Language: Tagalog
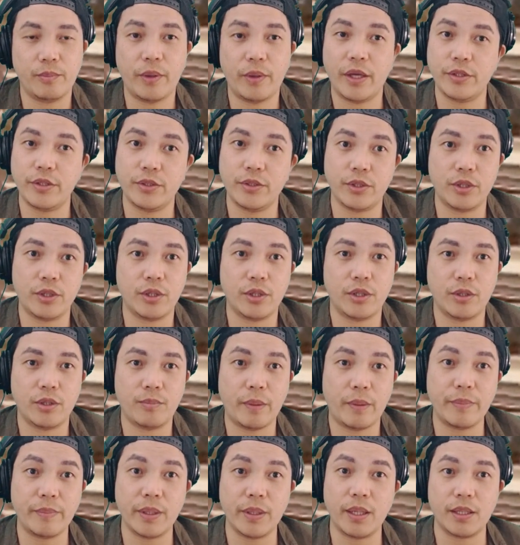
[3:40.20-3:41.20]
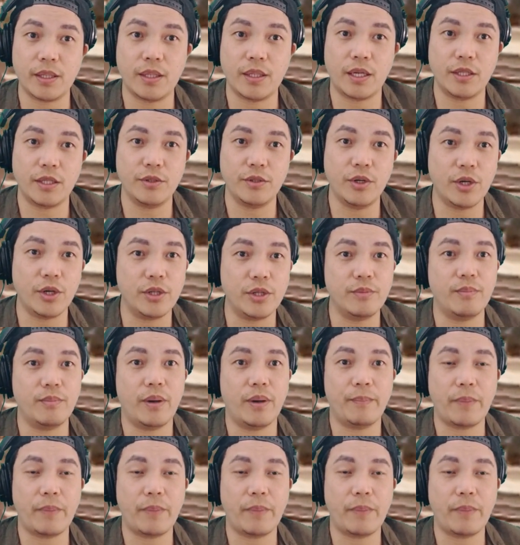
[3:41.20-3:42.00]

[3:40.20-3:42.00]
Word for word: medyo mabigat na rin 'yon.